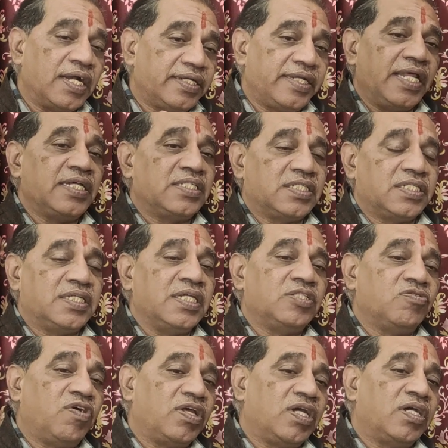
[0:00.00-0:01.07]
अटैक के
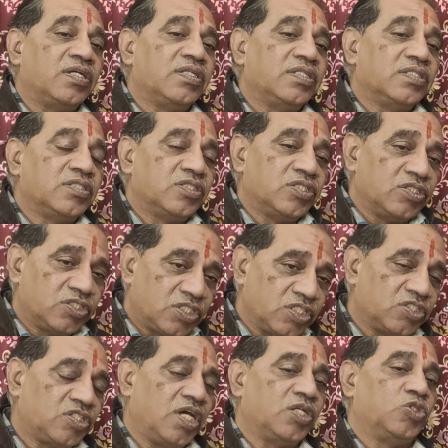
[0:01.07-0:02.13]
द्वारा
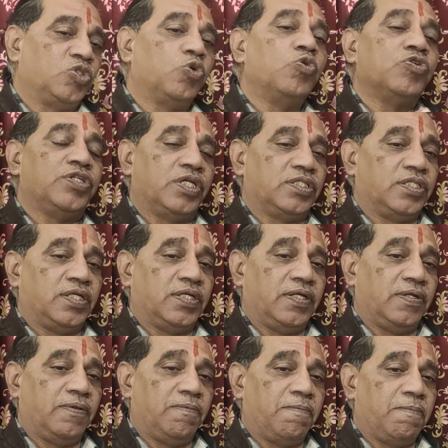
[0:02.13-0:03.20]
संसार छोड़ जाता है